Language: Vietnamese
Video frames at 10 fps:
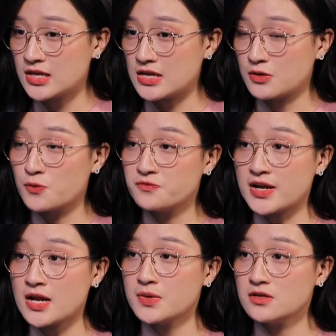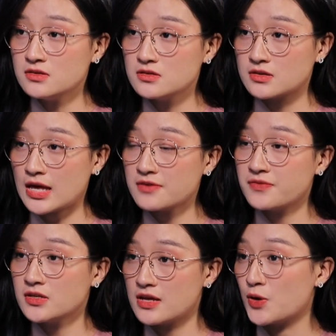thì cũng phải đáp ứng được các
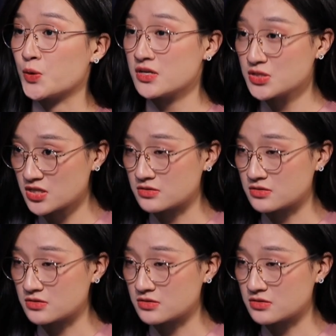cái vấn đề về luật dân